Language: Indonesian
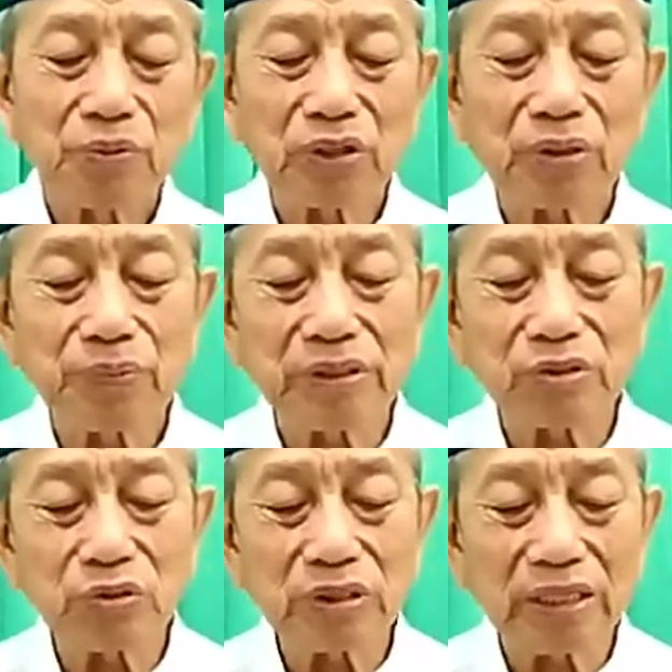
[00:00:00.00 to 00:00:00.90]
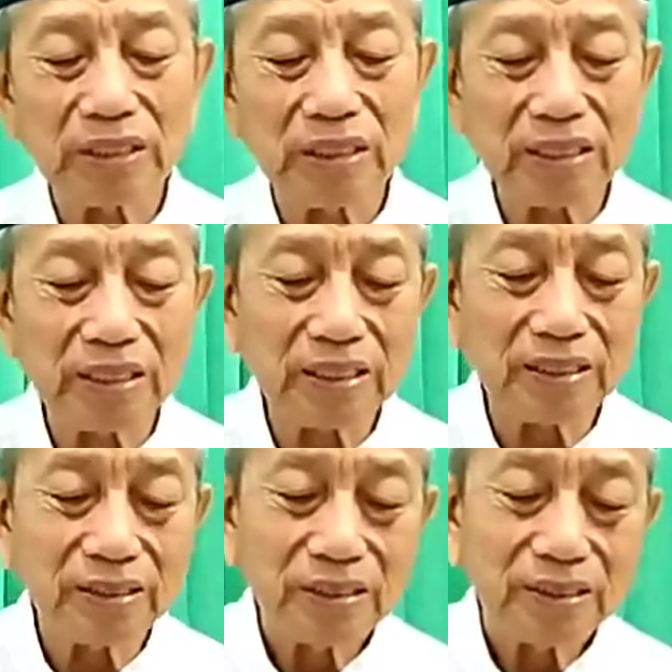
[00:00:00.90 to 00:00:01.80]
bon kepincut akhirnya
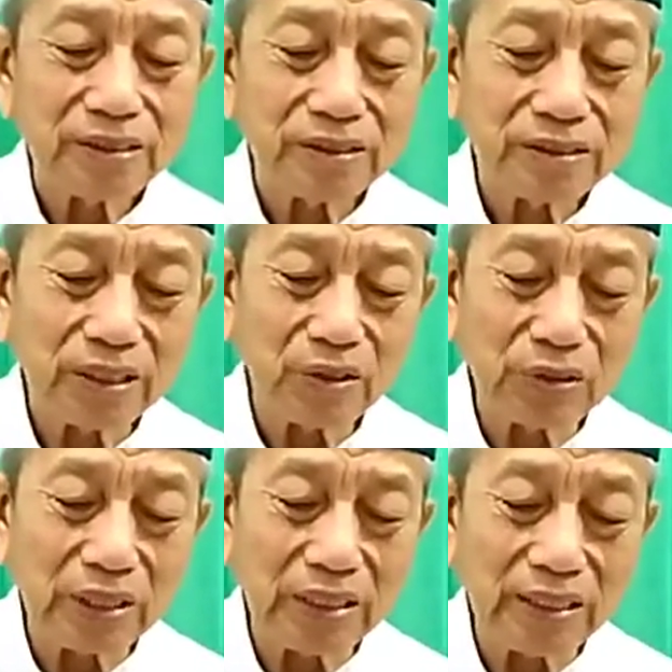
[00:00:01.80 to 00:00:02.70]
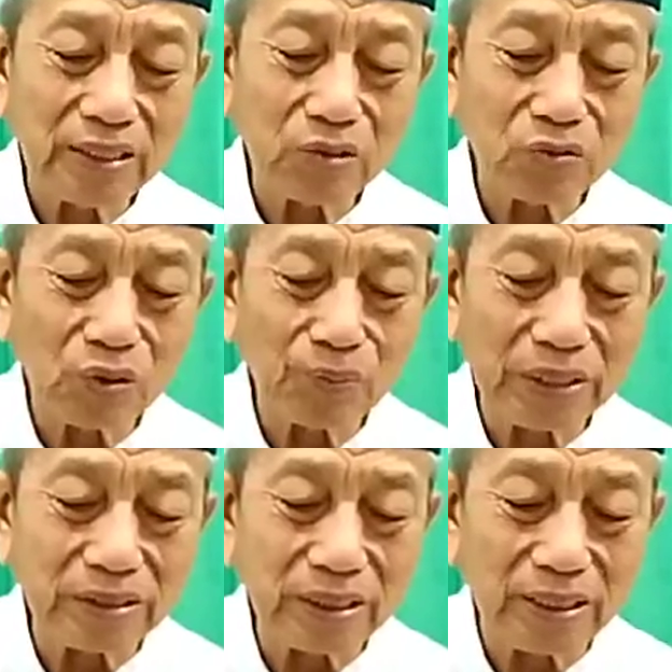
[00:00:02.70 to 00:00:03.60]
sing godani niku wong
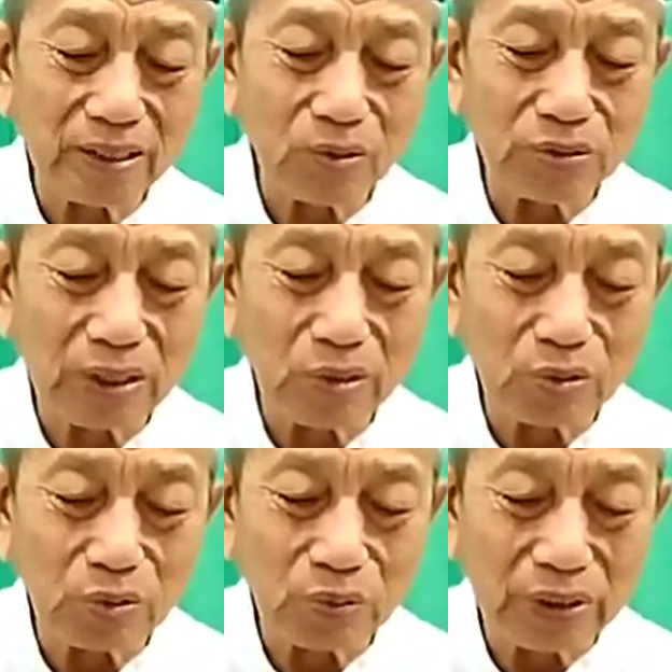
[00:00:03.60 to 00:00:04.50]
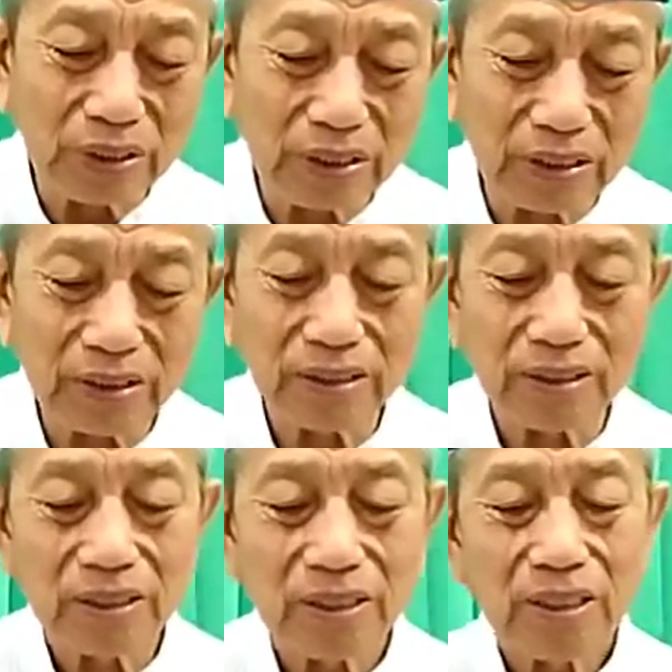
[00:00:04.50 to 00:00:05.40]
bansine niku njaluk duit
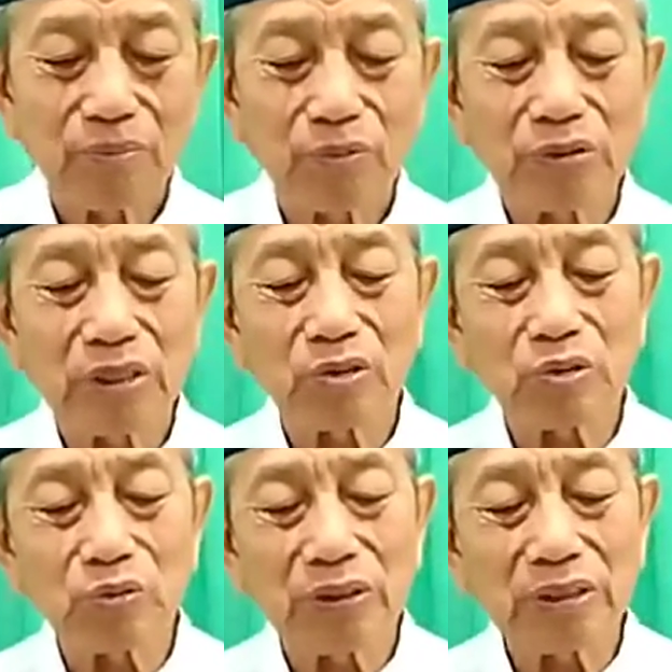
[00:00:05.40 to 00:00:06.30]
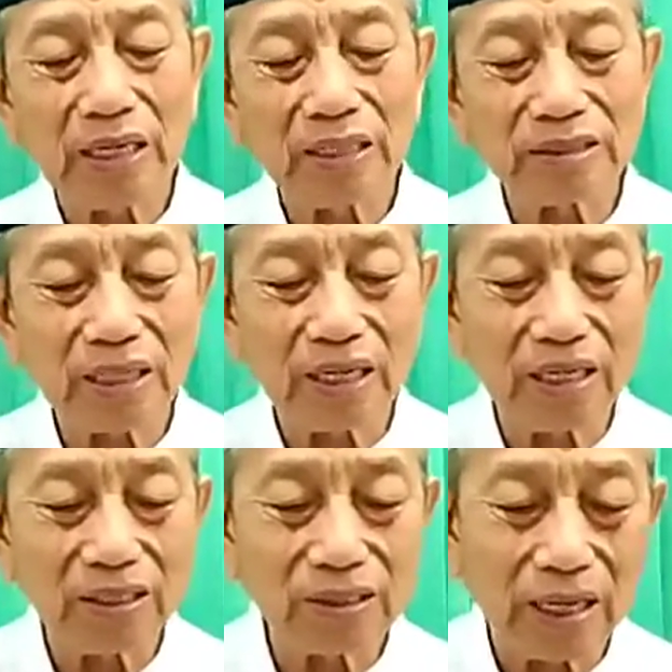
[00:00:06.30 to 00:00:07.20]
pun njaluk duit
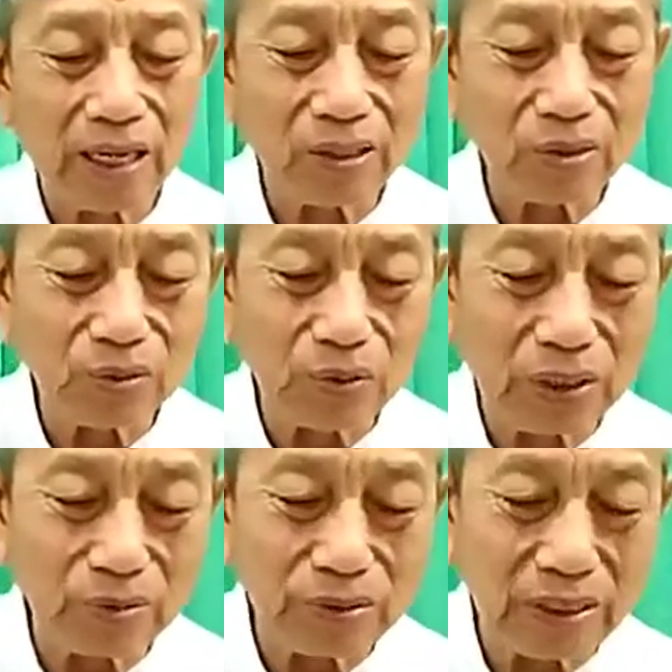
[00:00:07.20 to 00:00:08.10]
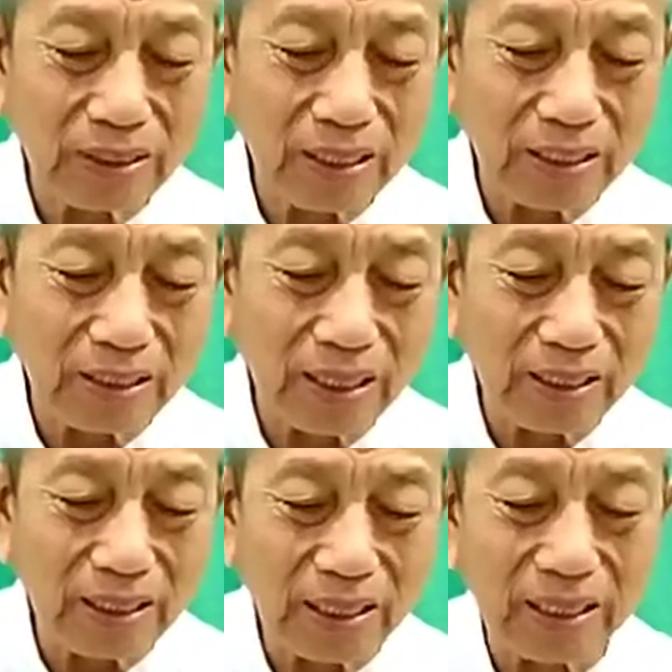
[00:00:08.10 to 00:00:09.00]
angsal ngaku aku jane
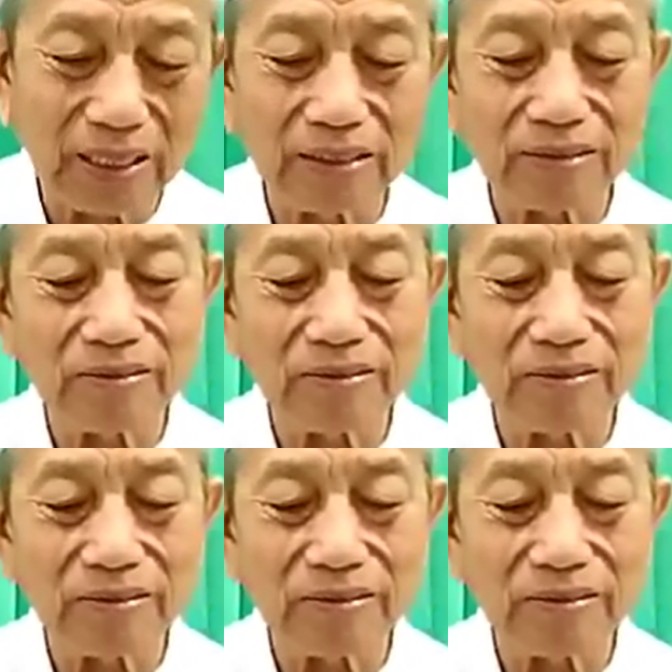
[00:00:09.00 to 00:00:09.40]
lanang lah